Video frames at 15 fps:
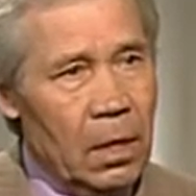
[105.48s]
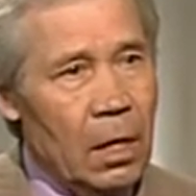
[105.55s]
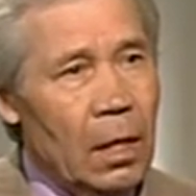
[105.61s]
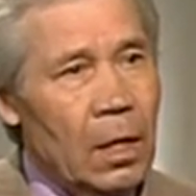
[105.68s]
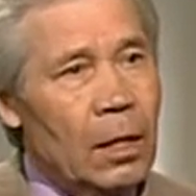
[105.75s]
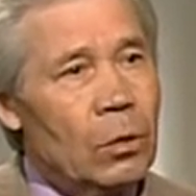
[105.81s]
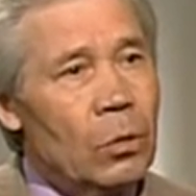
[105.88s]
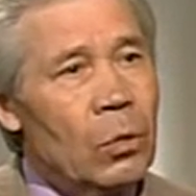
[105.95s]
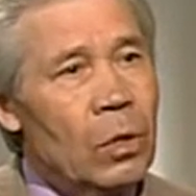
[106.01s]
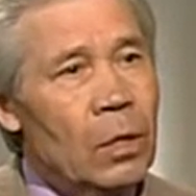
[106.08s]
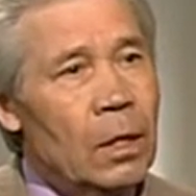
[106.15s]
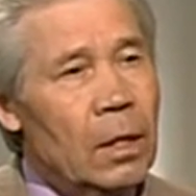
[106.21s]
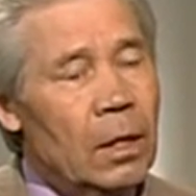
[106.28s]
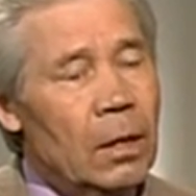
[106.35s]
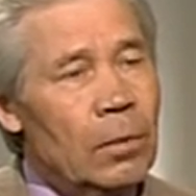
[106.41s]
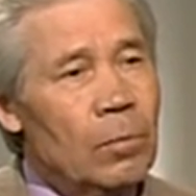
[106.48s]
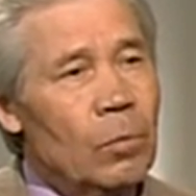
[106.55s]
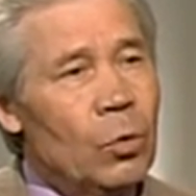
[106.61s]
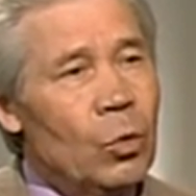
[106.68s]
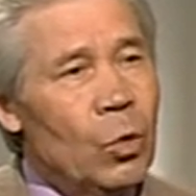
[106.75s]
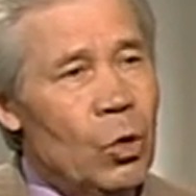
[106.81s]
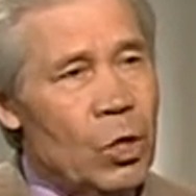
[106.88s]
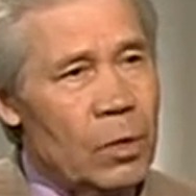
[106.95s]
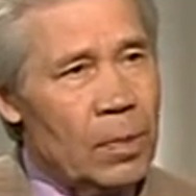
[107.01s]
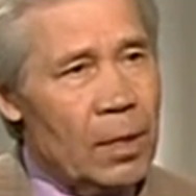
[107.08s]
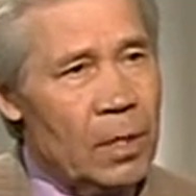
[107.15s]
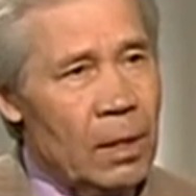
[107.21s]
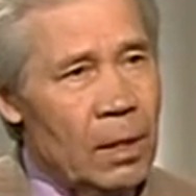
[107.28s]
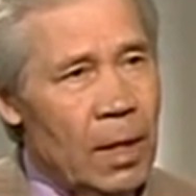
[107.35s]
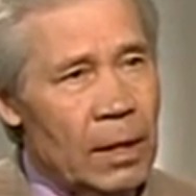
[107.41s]
который дождь
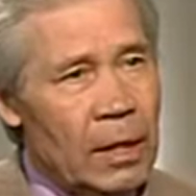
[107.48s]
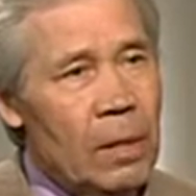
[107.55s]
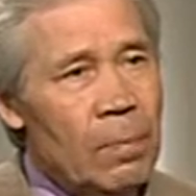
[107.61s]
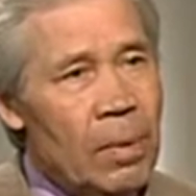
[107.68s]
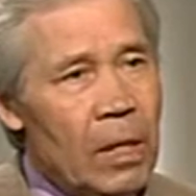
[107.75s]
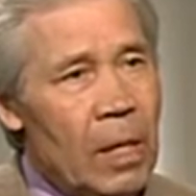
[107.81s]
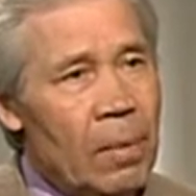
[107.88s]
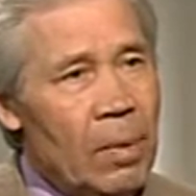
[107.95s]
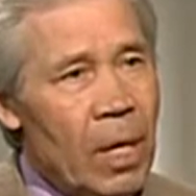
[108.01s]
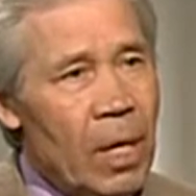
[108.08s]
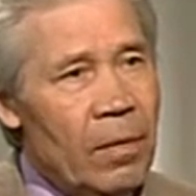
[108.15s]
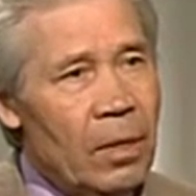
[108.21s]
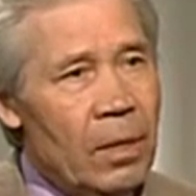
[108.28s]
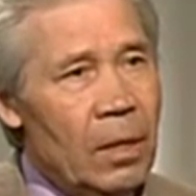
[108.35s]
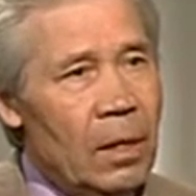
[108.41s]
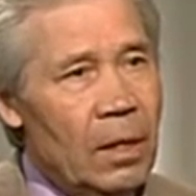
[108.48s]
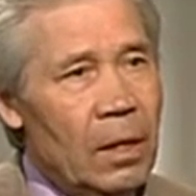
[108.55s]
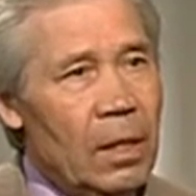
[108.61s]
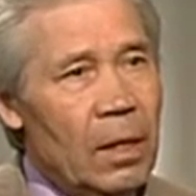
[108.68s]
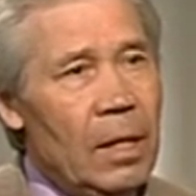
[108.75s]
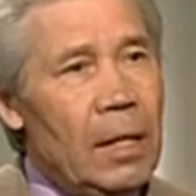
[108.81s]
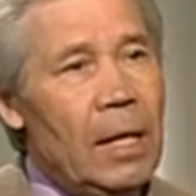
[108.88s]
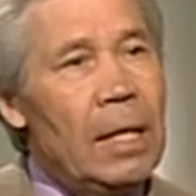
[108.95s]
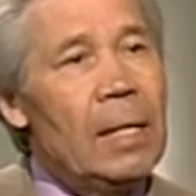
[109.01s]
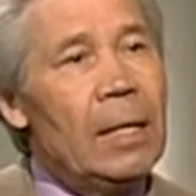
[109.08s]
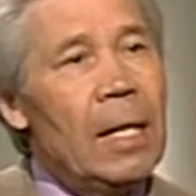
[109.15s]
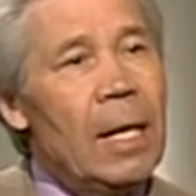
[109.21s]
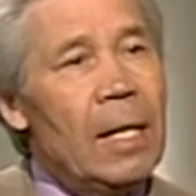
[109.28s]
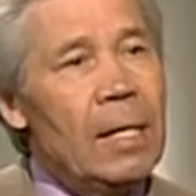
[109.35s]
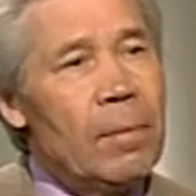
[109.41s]
посылает и на праведных, и
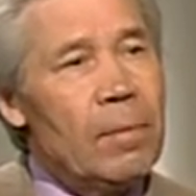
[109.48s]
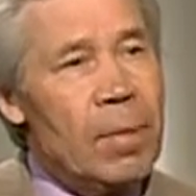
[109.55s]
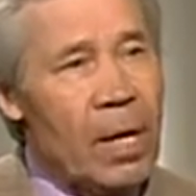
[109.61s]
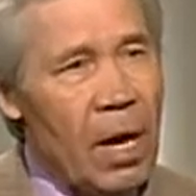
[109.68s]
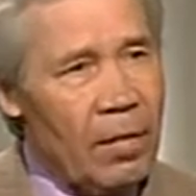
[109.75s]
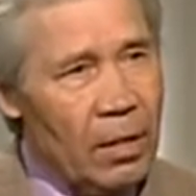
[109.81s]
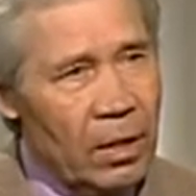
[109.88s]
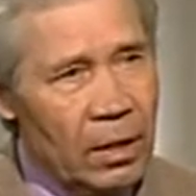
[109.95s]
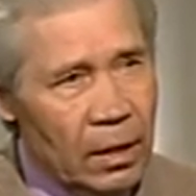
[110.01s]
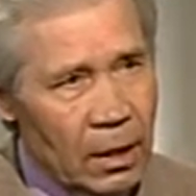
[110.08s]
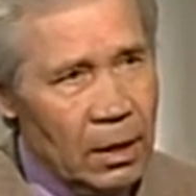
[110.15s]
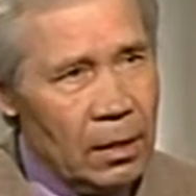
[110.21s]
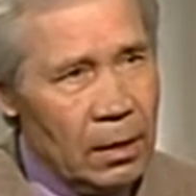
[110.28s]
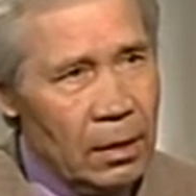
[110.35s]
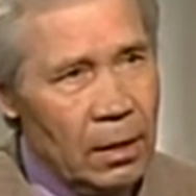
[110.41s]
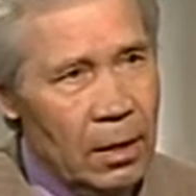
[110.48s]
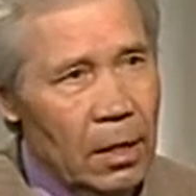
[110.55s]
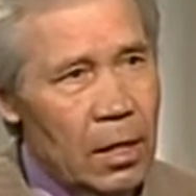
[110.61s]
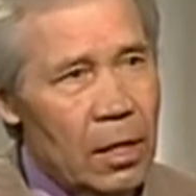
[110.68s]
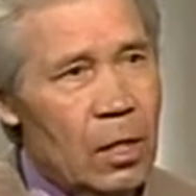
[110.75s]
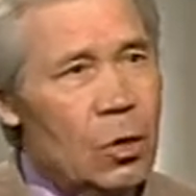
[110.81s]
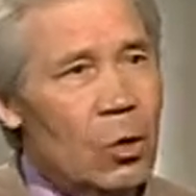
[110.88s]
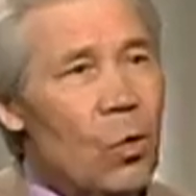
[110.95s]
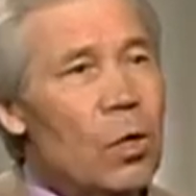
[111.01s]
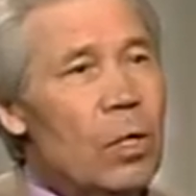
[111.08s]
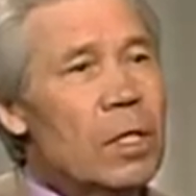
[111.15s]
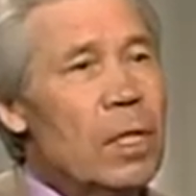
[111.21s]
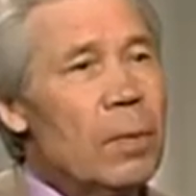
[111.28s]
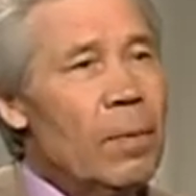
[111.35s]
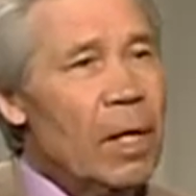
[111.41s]
на неправедных». И
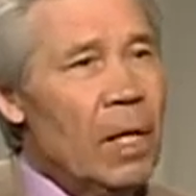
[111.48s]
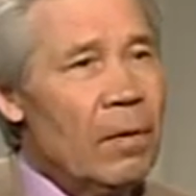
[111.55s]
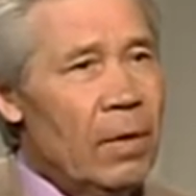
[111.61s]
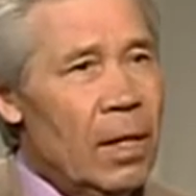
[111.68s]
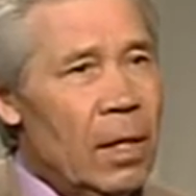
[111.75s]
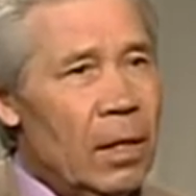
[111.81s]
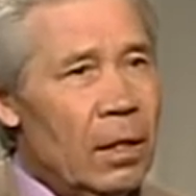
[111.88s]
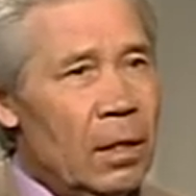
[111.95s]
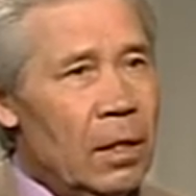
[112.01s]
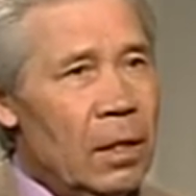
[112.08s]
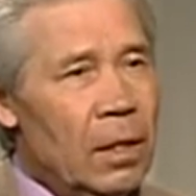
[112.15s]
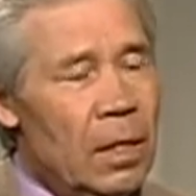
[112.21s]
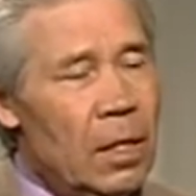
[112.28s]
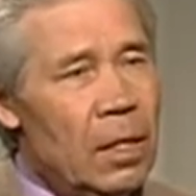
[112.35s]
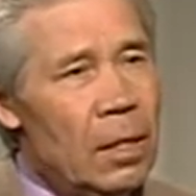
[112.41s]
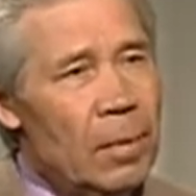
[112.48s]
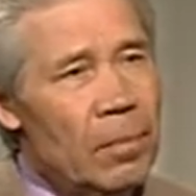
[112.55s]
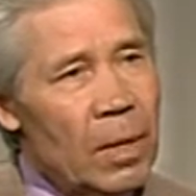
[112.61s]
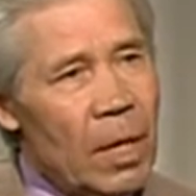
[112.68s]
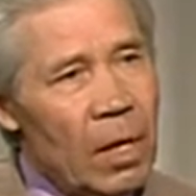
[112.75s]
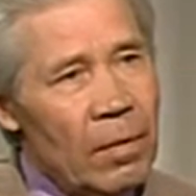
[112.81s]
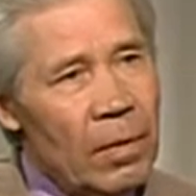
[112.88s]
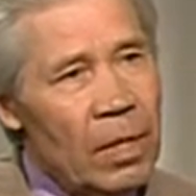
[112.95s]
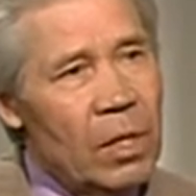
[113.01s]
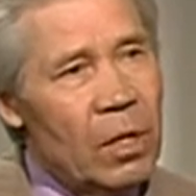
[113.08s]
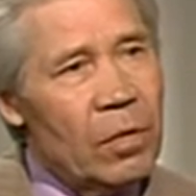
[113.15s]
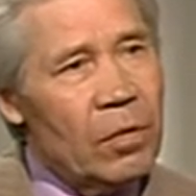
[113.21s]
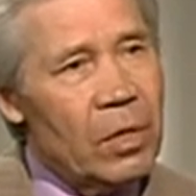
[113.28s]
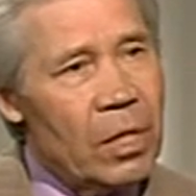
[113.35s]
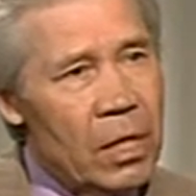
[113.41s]
солнце обогревает и
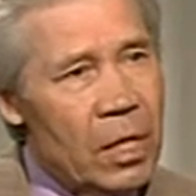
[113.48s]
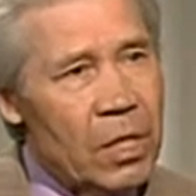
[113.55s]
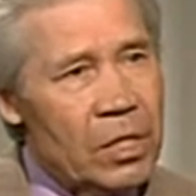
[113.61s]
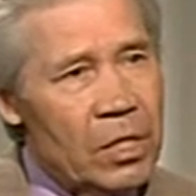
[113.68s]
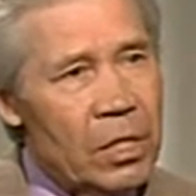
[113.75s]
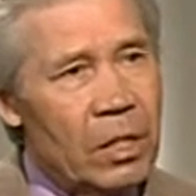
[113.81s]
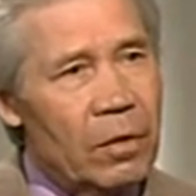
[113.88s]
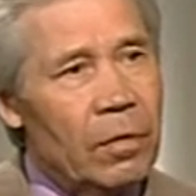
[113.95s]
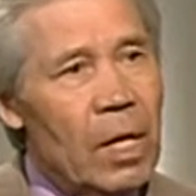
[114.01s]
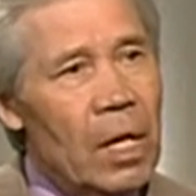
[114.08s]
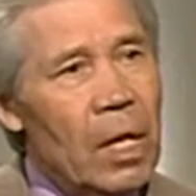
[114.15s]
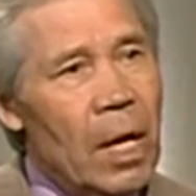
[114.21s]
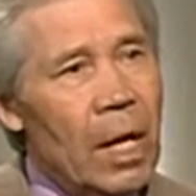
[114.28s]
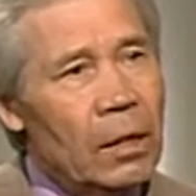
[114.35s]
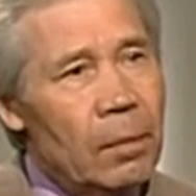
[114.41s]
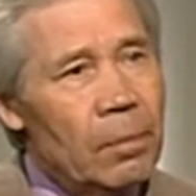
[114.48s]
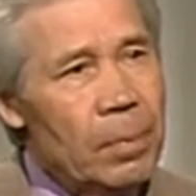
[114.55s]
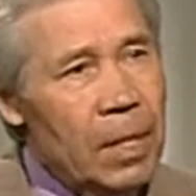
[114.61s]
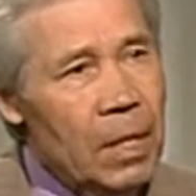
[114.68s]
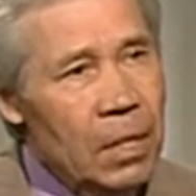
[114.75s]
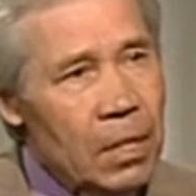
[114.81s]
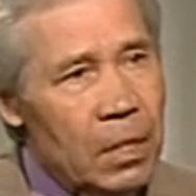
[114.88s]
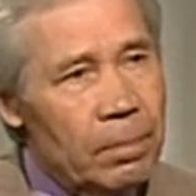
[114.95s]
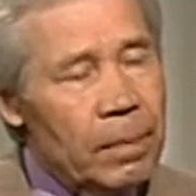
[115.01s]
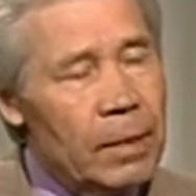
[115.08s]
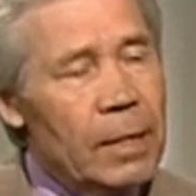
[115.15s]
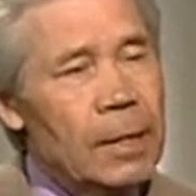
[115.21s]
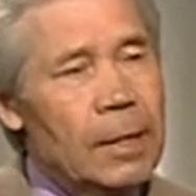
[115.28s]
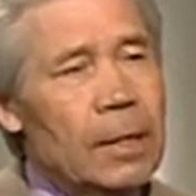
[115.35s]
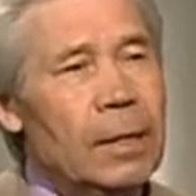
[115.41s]
праведников, и грешников. Это принцип,
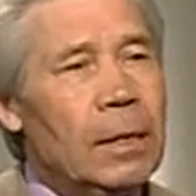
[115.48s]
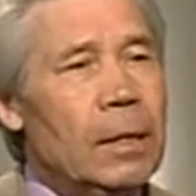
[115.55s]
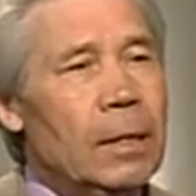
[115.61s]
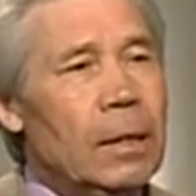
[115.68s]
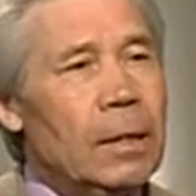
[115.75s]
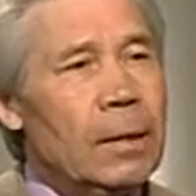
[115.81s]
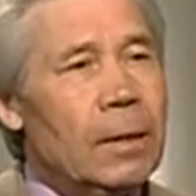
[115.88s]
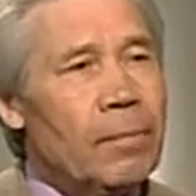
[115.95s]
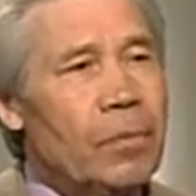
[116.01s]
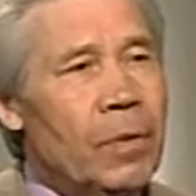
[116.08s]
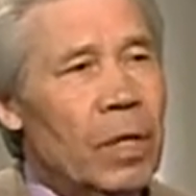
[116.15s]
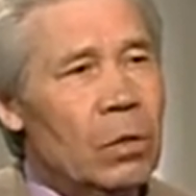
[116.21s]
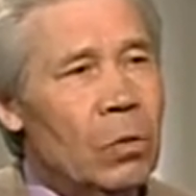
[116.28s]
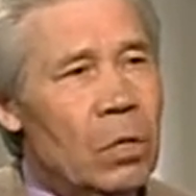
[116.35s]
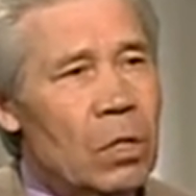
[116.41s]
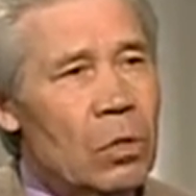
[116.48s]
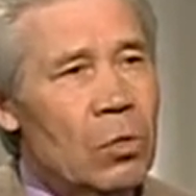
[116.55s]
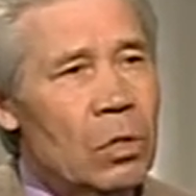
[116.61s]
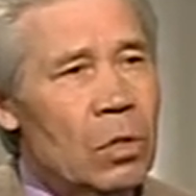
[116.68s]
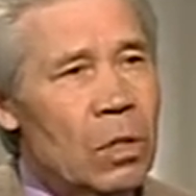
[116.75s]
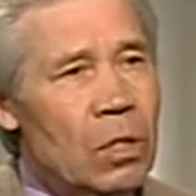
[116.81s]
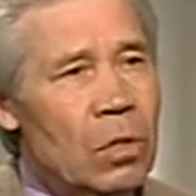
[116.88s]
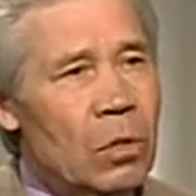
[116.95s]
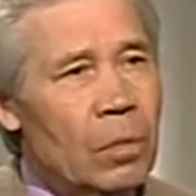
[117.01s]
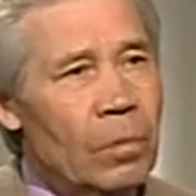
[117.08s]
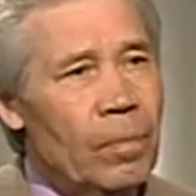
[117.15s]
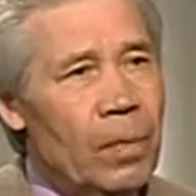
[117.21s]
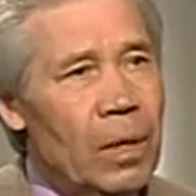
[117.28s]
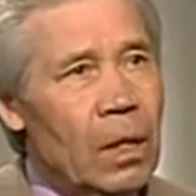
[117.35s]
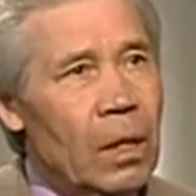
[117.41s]
который изложен Христом.